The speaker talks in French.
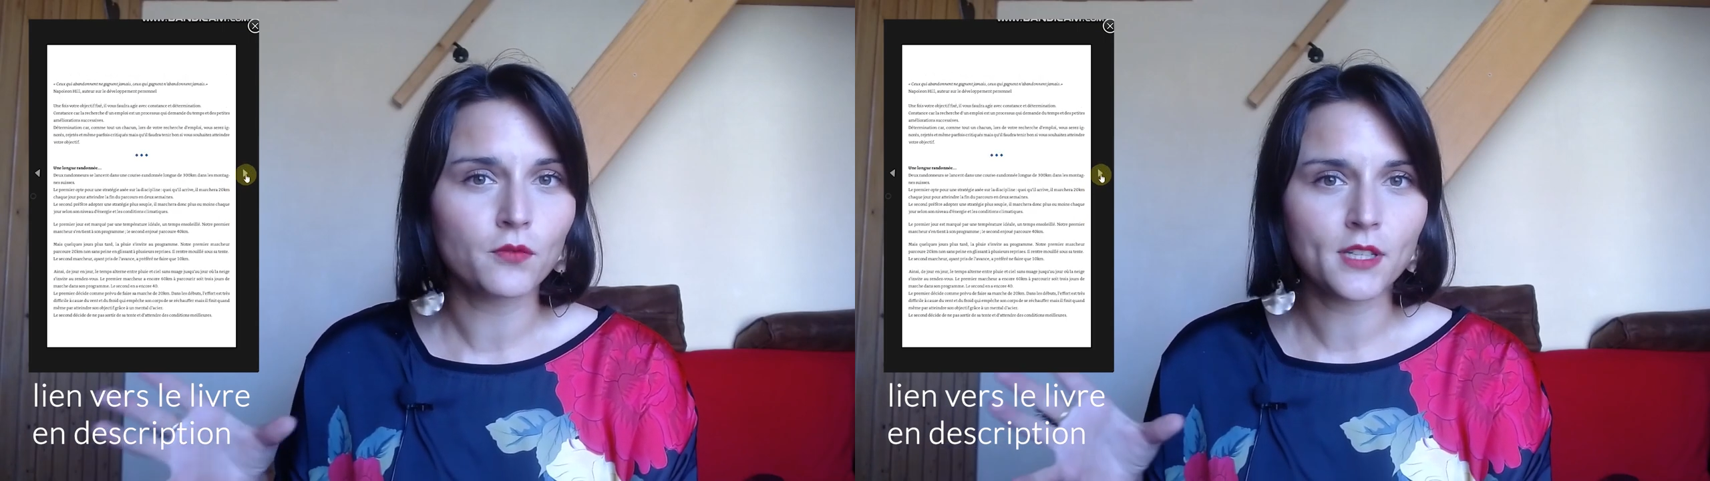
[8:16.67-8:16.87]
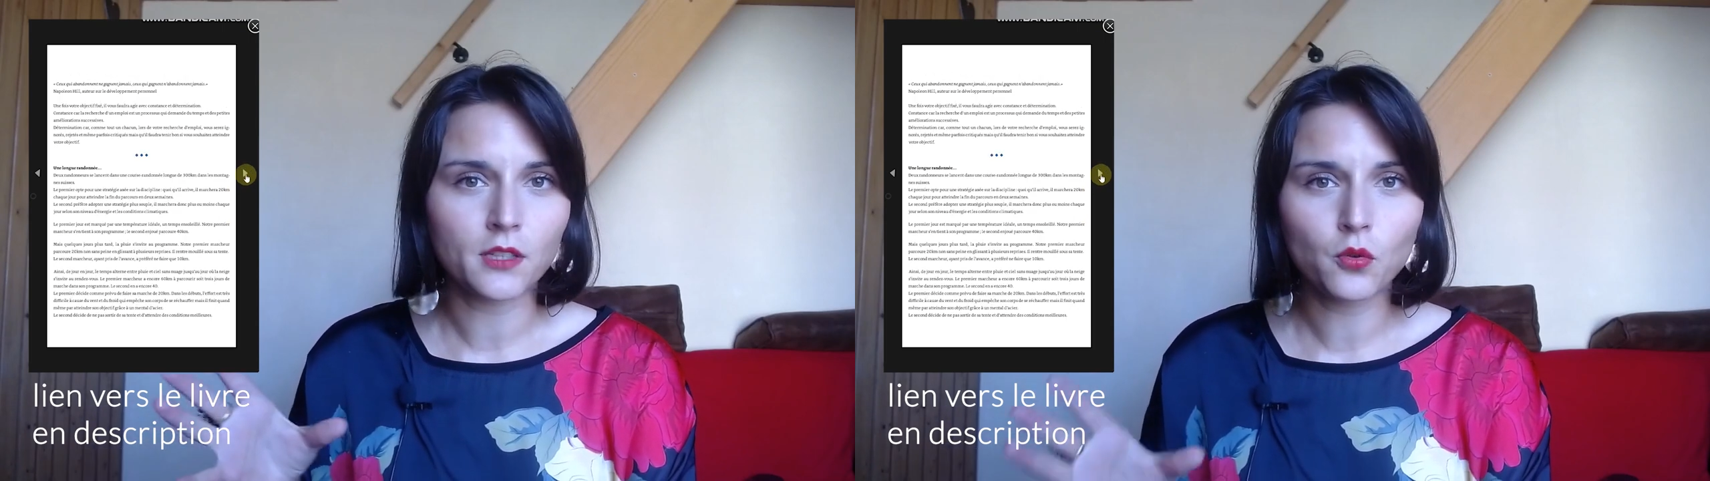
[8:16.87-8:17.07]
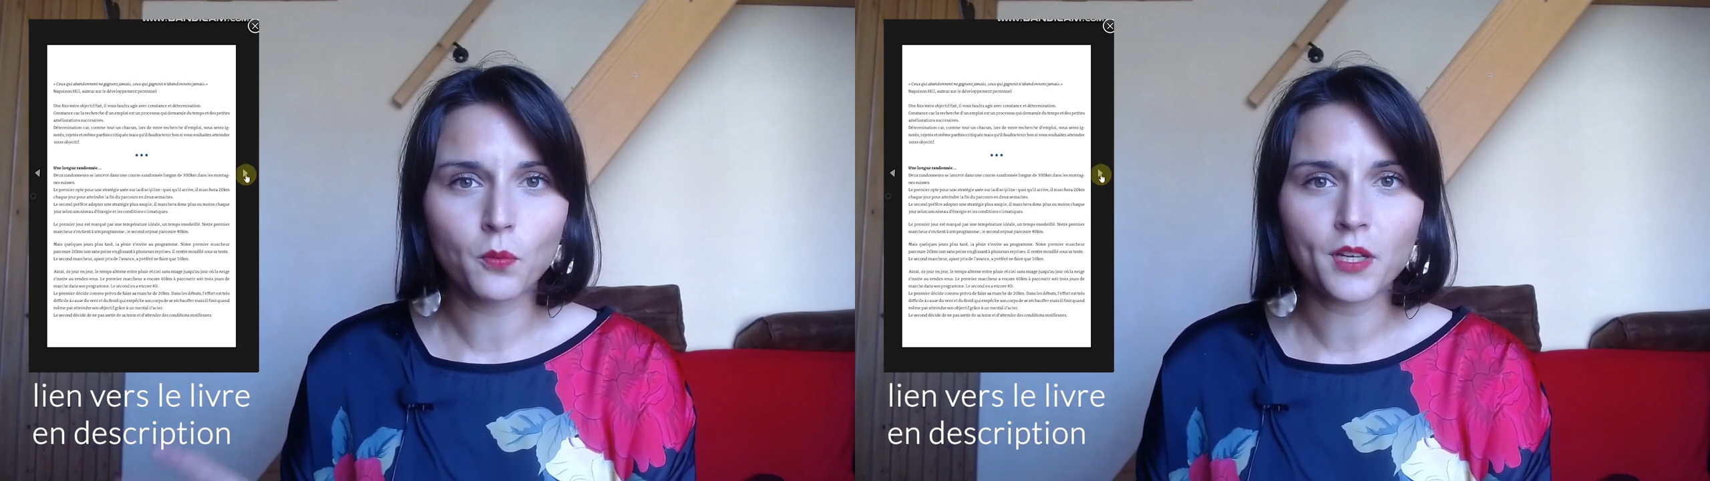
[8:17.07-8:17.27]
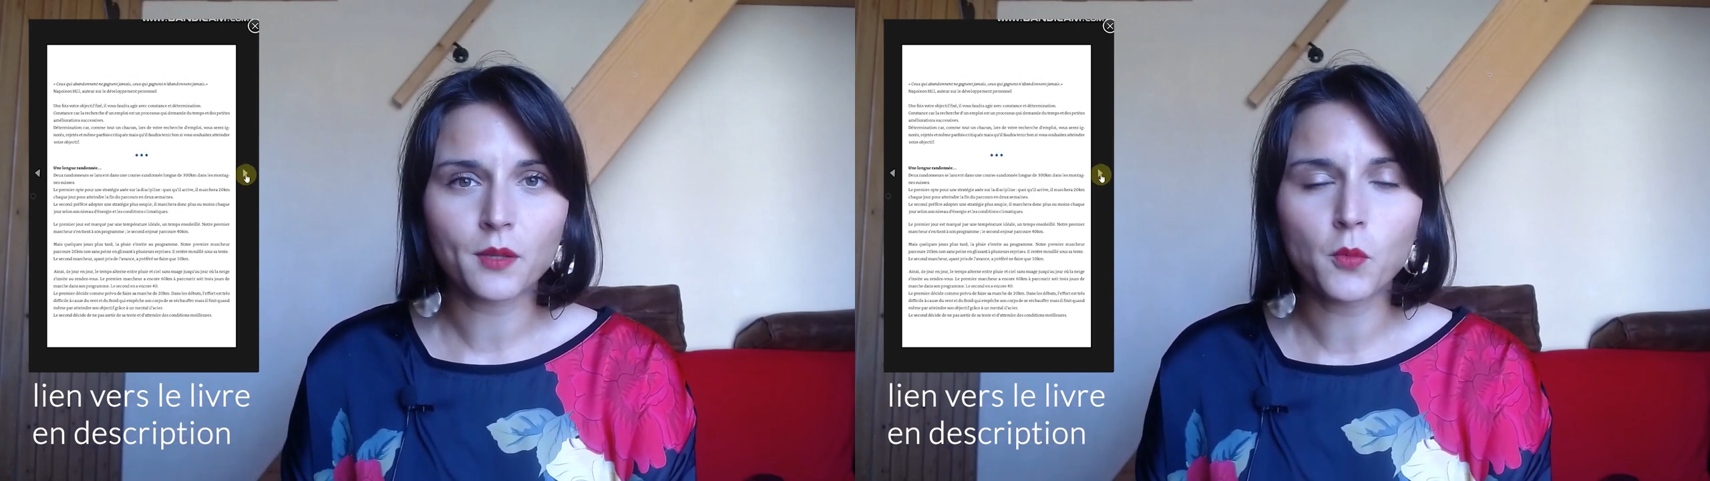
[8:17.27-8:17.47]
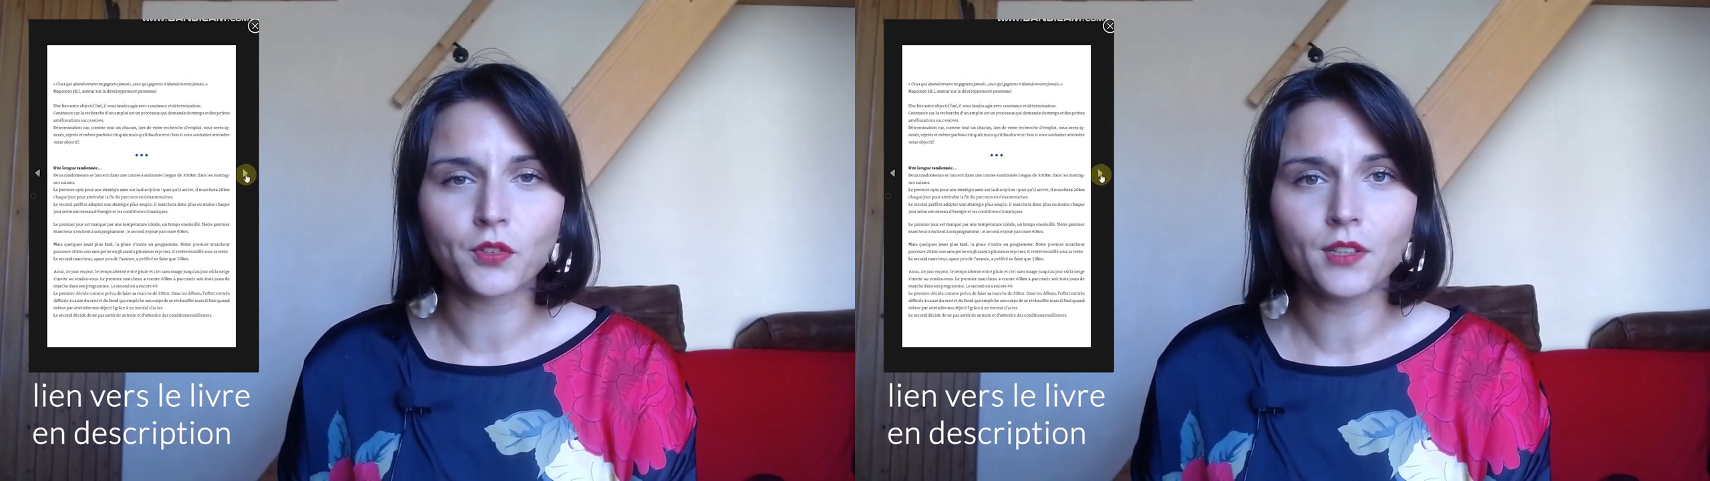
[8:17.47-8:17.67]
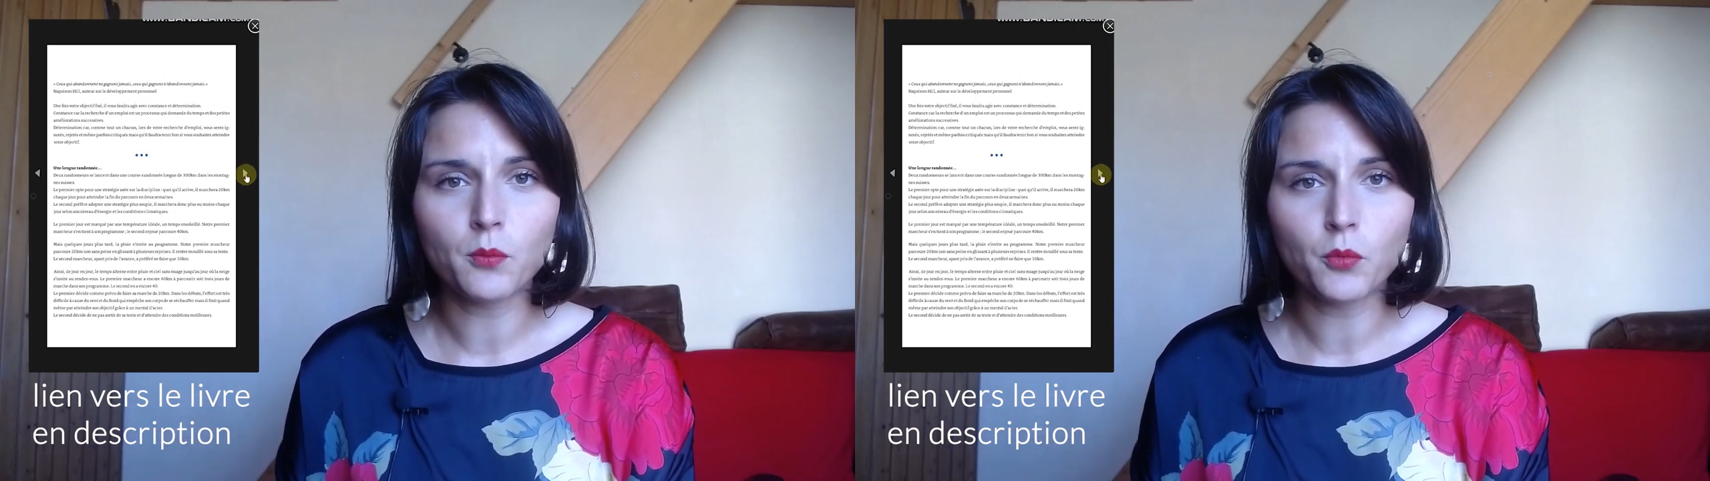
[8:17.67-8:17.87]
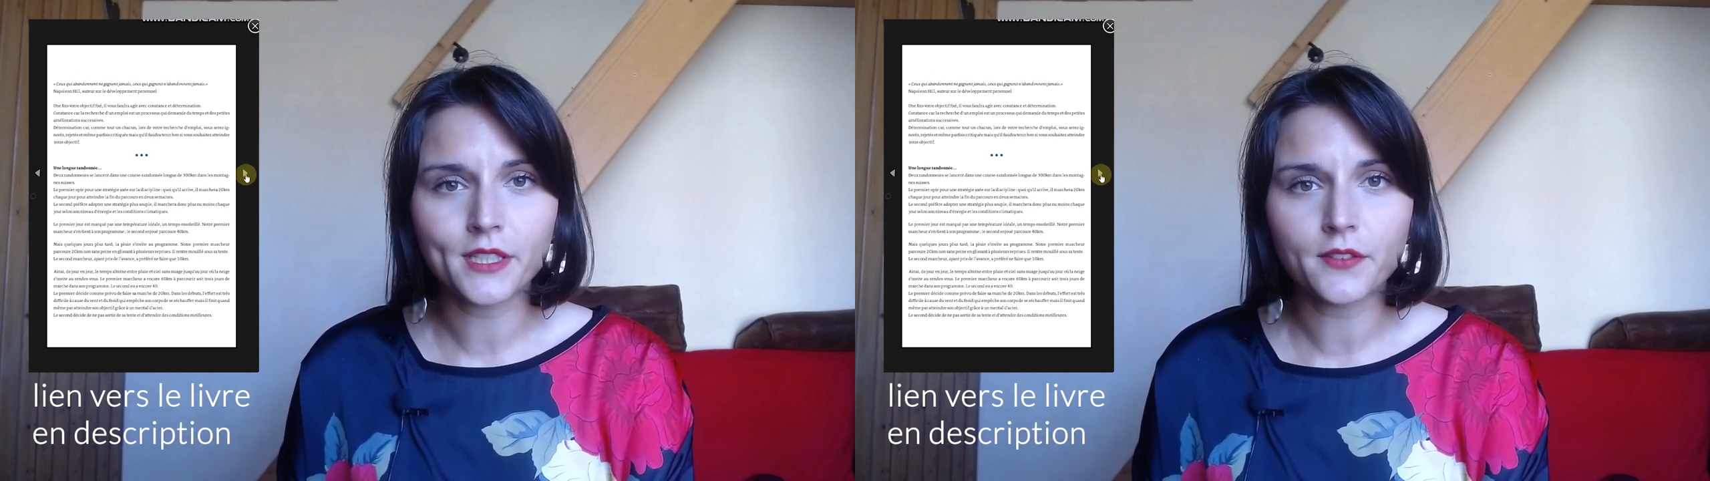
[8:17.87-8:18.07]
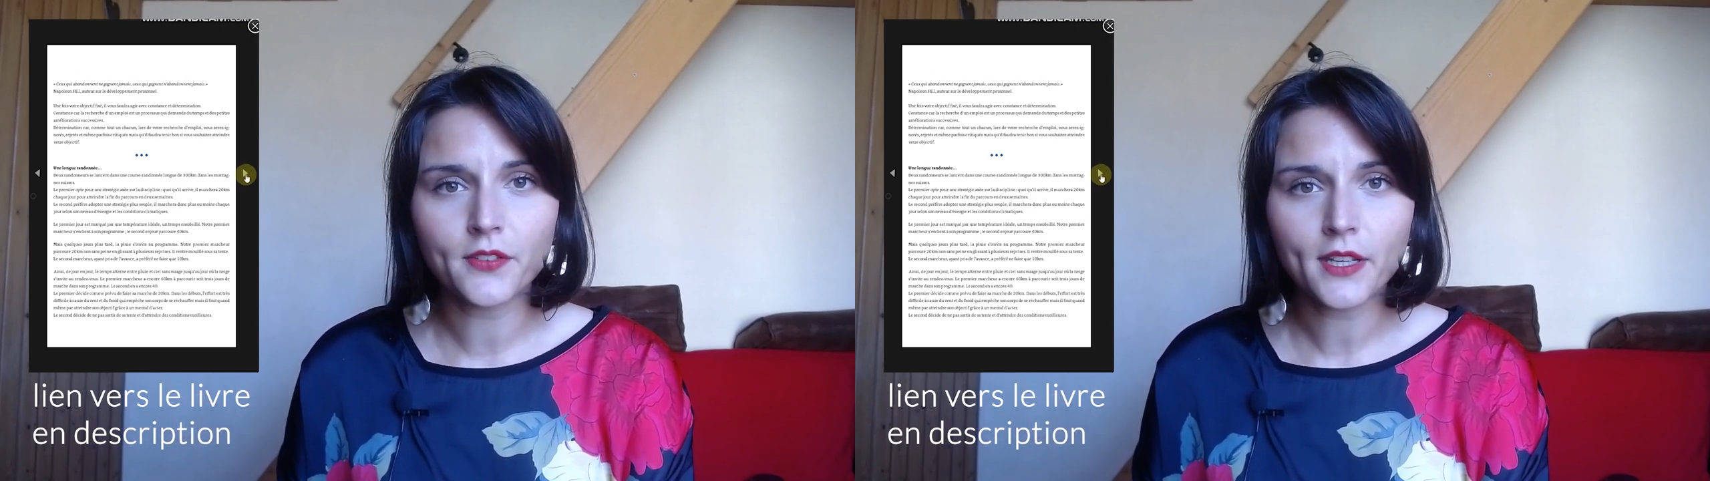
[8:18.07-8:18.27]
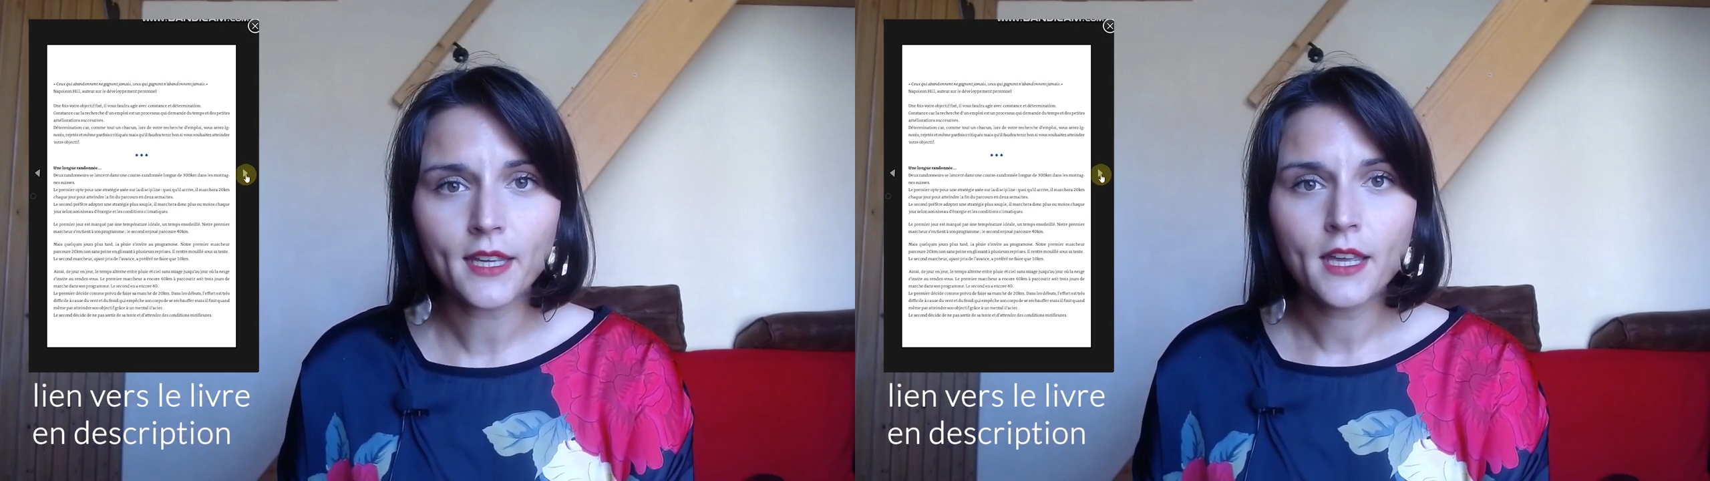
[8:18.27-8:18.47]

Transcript: vous êtes complètement démotivé,